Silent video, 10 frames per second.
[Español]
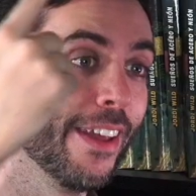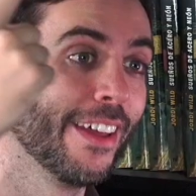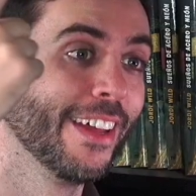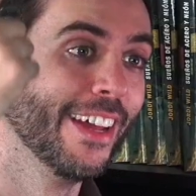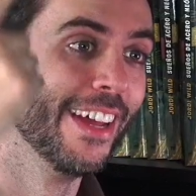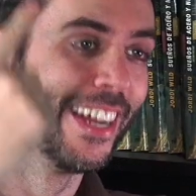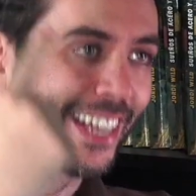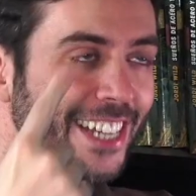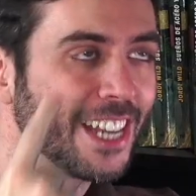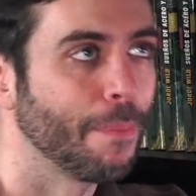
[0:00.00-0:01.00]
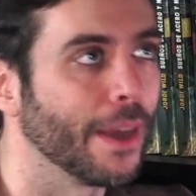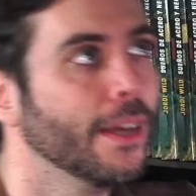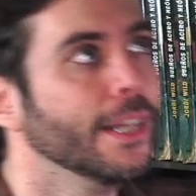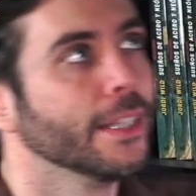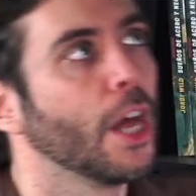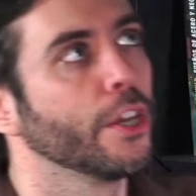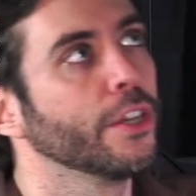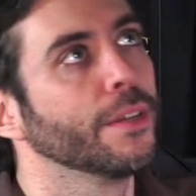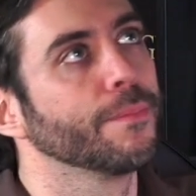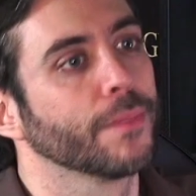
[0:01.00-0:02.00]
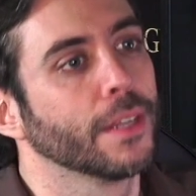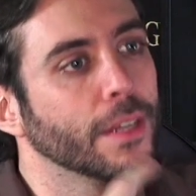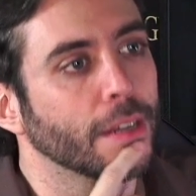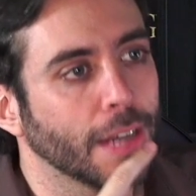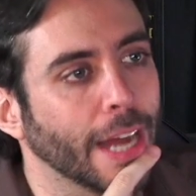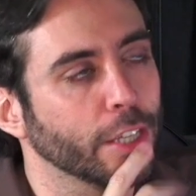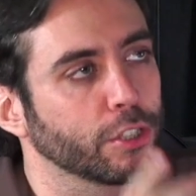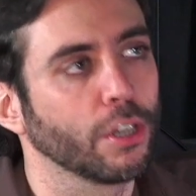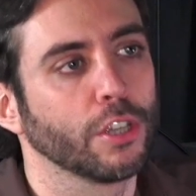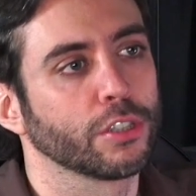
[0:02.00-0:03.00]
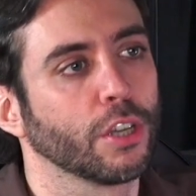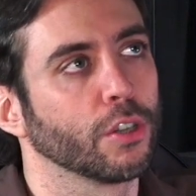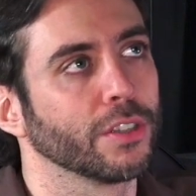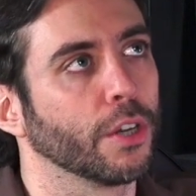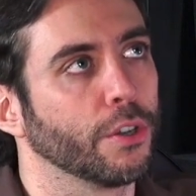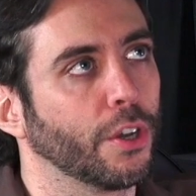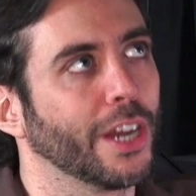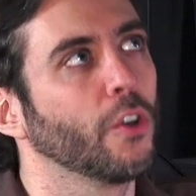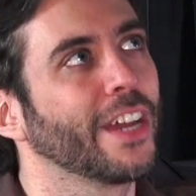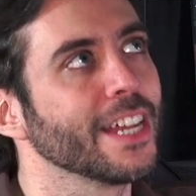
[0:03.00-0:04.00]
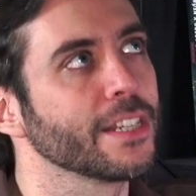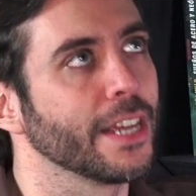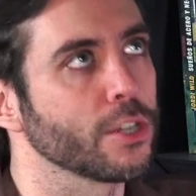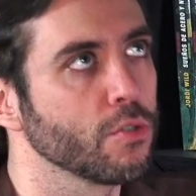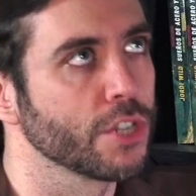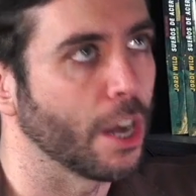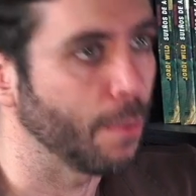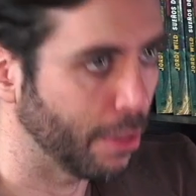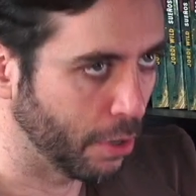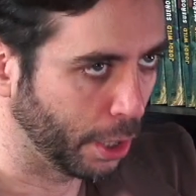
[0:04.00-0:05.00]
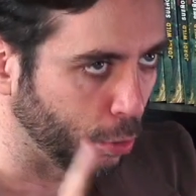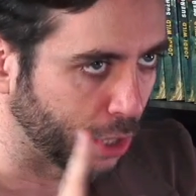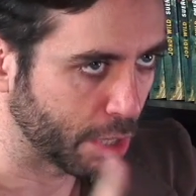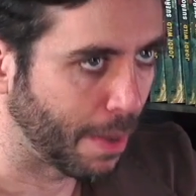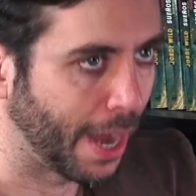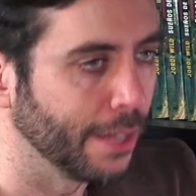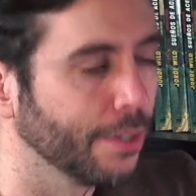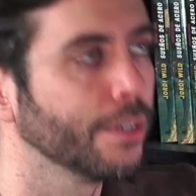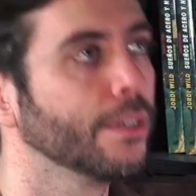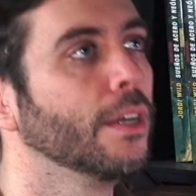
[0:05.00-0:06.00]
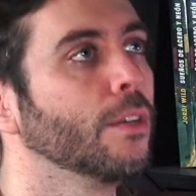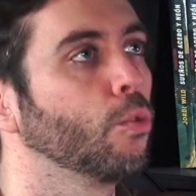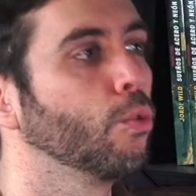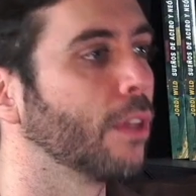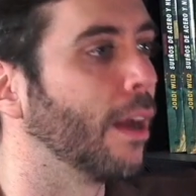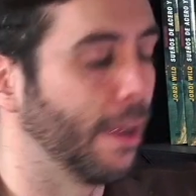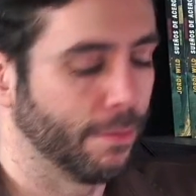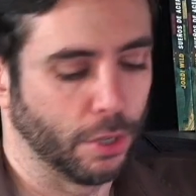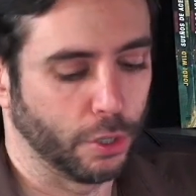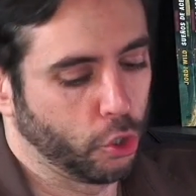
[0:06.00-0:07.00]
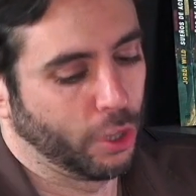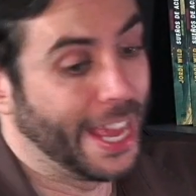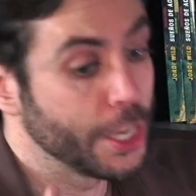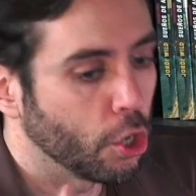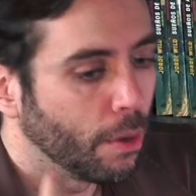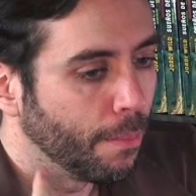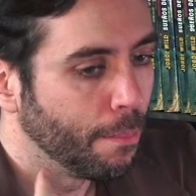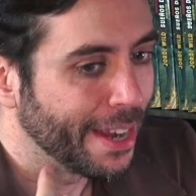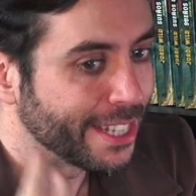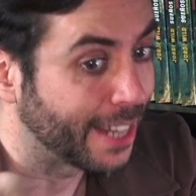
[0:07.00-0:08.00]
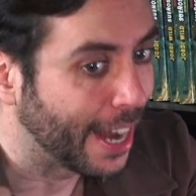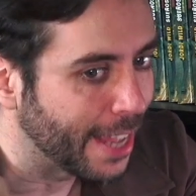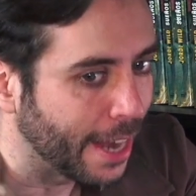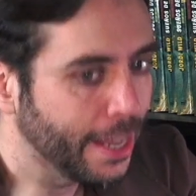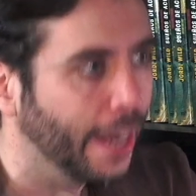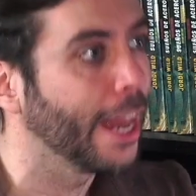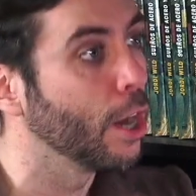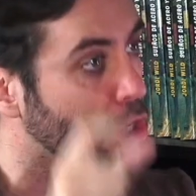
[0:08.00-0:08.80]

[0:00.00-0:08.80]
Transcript: que sepan que sepan que no, moleste a los vecinos yo estoy yo estoy contigo yo creo que si es un servicio que tú estás pagando tú yo, de hecho, me extrañaría que en los